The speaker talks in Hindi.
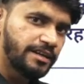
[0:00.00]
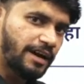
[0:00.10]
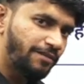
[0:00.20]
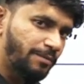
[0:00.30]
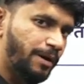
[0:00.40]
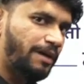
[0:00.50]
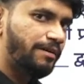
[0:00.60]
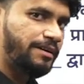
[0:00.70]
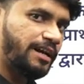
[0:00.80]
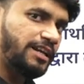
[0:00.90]
या फिर
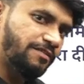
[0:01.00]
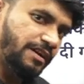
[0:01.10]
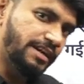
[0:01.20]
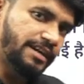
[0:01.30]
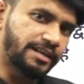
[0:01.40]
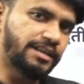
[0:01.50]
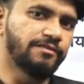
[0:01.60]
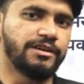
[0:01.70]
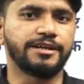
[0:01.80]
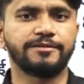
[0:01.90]
पावर ट्रांसफर
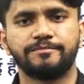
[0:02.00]
इंडक्टिवली